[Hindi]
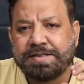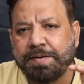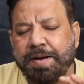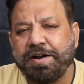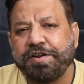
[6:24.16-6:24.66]

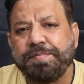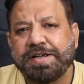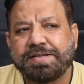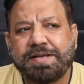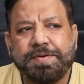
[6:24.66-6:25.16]
सलमान अक्रम
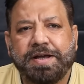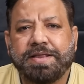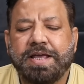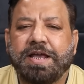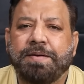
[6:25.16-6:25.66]
राजा साहब ये
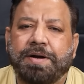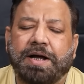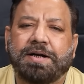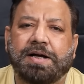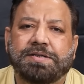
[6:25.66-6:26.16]
कहते हैं कि
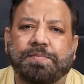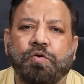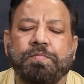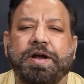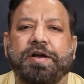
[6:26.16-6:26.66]
इमरान खान साहब
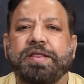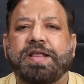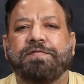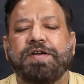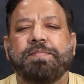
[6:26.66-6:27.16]
को मिलिट्री
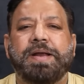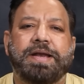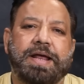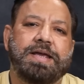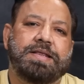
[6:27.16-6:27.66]
तहवील में
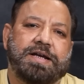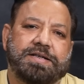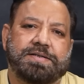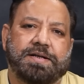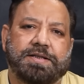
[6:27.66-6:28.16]
नहीं दिया
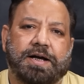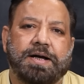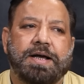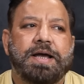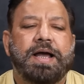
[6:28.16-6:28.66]
जा सकता
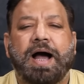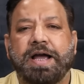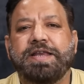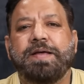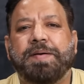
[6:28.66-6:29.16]

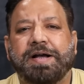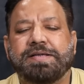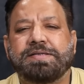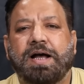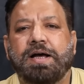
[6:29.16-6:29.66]
आईने
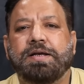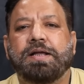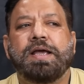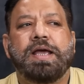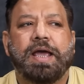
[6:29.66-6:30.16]
पाकिस्तान
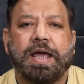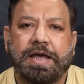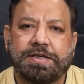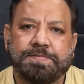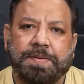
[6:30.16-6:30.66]

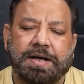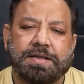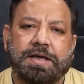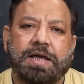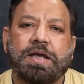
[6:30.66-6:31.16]
इस
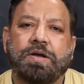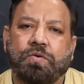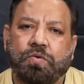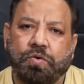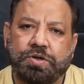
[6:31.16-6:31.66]
बात की
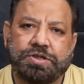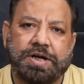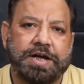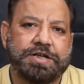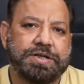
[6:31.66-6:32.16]

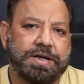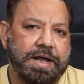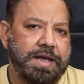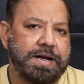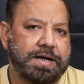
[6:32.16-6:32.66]
गुंजाइश
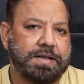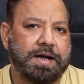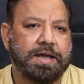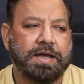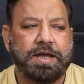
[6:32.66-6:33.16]
नहीं
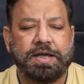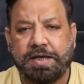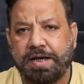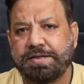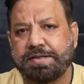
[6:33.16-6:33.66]
रखता कि ये
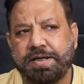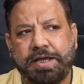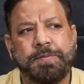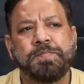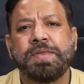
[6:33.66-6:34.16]
किया जा
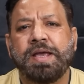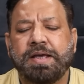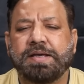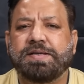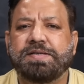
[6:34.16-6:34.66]
सके
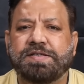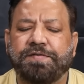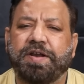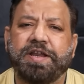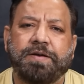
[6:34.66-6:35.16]
किसी
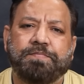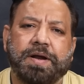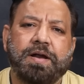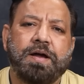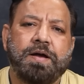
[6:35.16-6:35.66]
सिविलियन
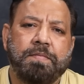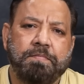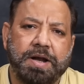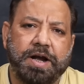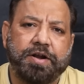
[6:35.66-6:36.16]
पर
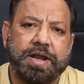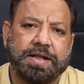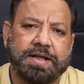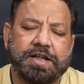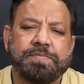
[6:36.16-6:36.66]
मिलिट्री
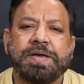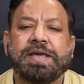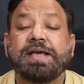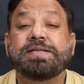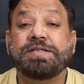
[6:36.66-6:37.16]
अदालत में
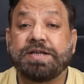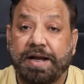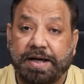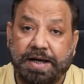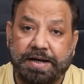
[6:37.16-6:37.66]
केस
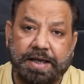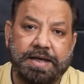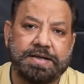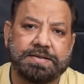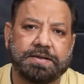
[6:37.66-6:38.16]
चलाया
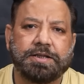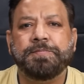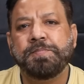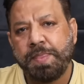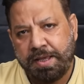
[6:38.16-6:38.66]
नहीं जा सकता
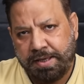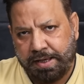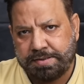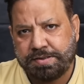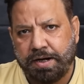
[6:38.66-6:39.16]

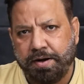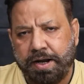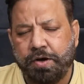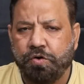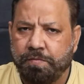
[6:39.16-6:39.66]
केस चल रहा
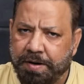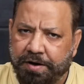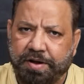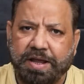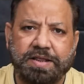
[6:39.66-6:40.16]
है लोग
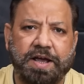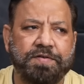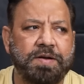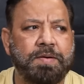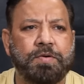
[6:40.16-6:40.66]
मिलिट्री की
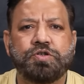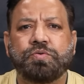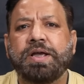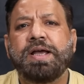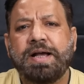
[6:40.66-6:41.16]
तहवील में
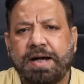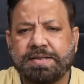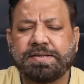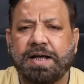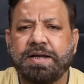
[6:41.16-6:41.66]
मौजूद हैं
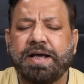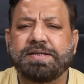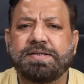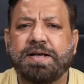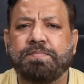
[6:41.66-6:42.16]
हसान
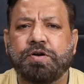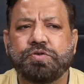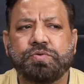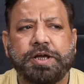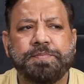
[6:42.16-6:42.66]
न्याजी साहब
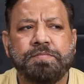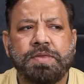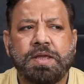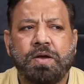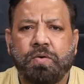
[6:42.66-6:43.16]
मौजूद हैं
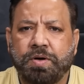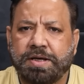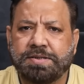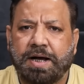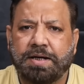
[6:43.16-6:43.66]

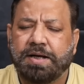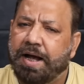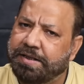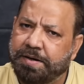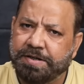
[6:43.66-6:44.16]
उनके साथ
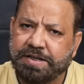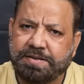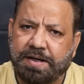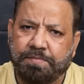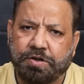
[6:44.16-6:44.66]
हैदर मजीद
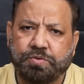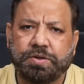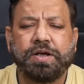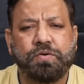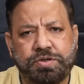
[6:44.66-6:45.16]
साहब
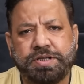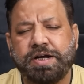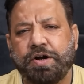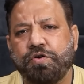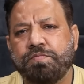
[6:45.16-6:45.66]
मौजूद हैं कुछ
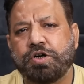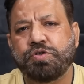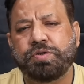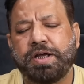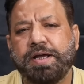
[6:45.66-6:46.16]
दीगर लोग
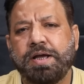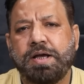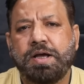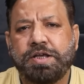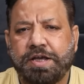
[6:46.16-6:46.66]
मौजूद हैं
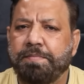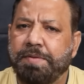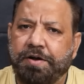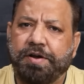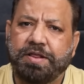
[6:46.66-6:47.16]
ये
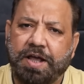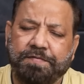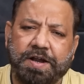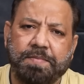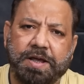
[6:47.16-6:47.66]
मिलिट्री
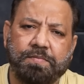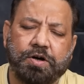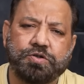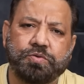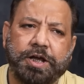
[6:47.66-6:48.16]
तहवील में ही
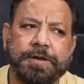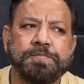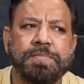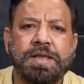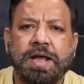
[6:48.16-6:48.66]
मौजूद हैं
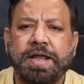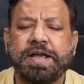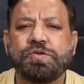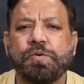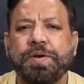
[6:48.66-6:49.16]

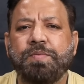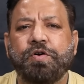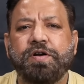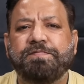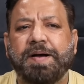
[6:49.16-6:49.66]
लेकिन सुप्रीम
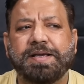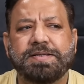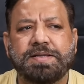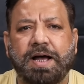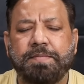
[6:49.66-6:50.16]
कोर्ट ऑफ
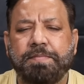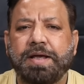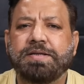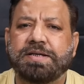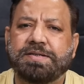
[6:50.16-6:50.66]
पाकिस्तान
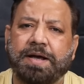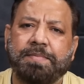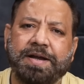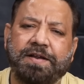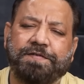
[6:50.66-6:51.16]
में जज
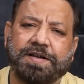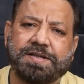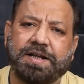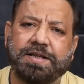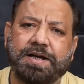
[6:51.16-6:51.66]
साहिबान ने
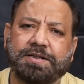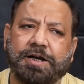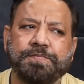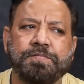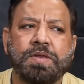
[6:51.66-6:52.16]
फैसला दिया था